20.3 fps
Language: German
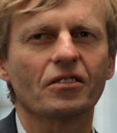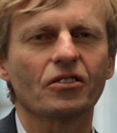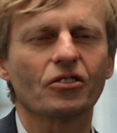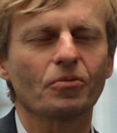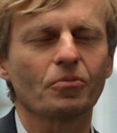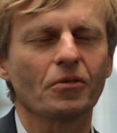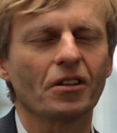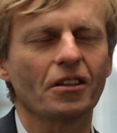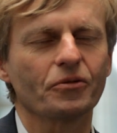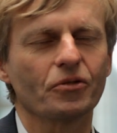
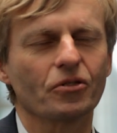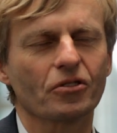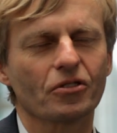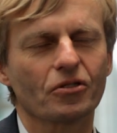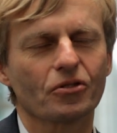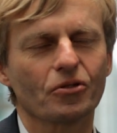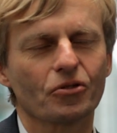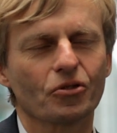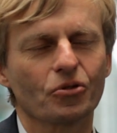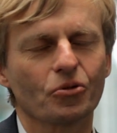diesmal für die
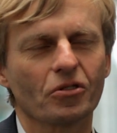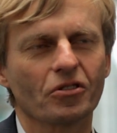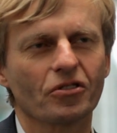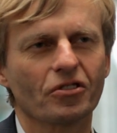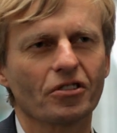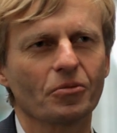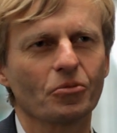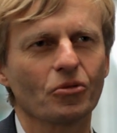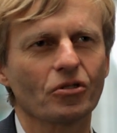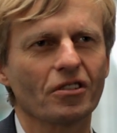Kultur
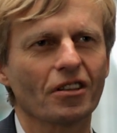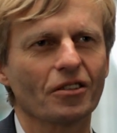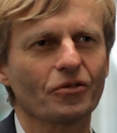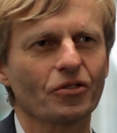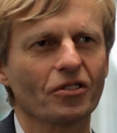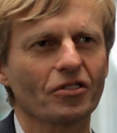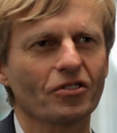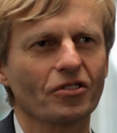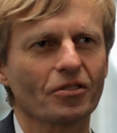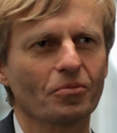
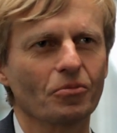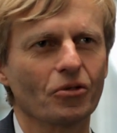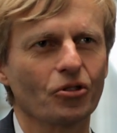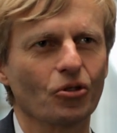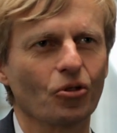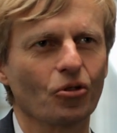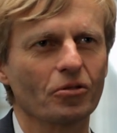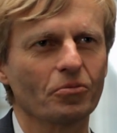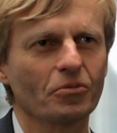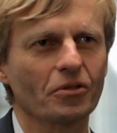740
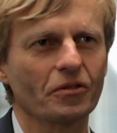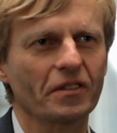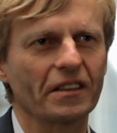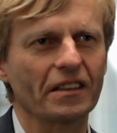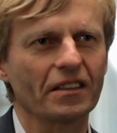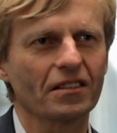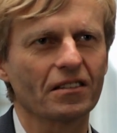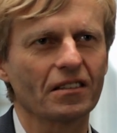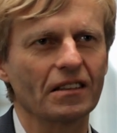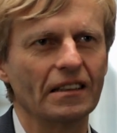Millionen
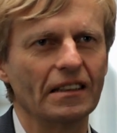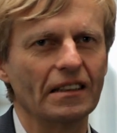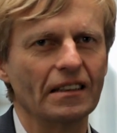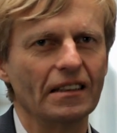bewegt.